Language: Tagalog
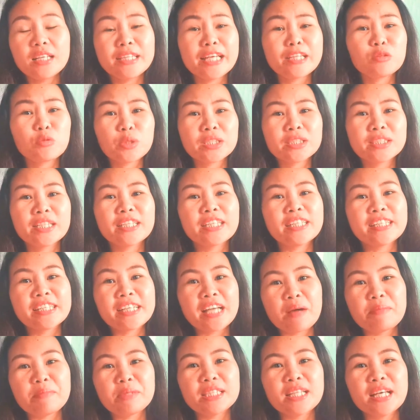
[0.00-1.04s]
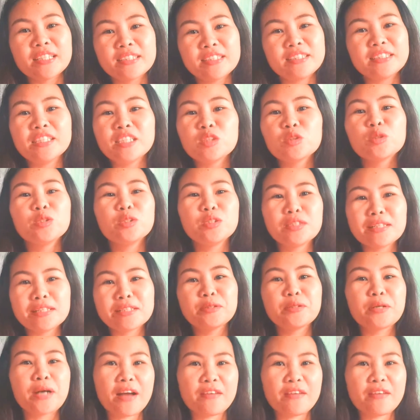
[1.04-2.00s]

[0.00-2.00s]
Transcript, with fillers: network na ginagamit natin dito, yun naman